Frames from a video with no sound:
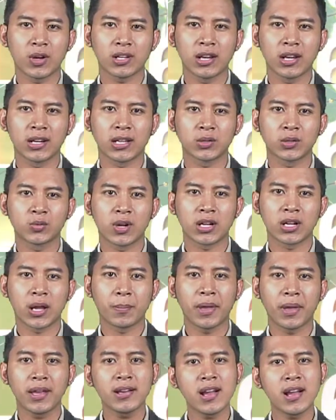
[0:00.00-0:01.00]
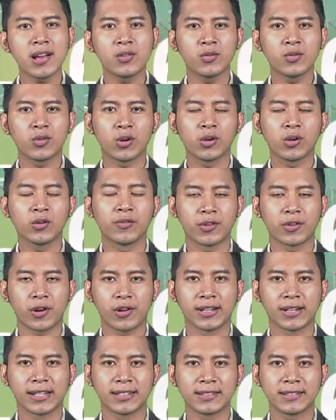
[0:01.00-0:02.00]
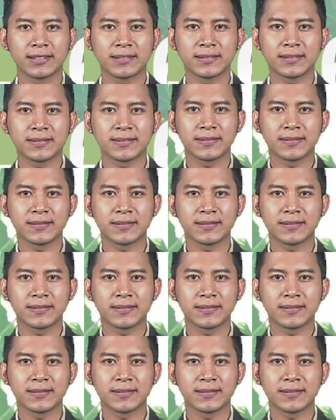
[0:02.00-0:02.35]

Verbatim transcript: Wakil Ketua KPK Nurul Gufron.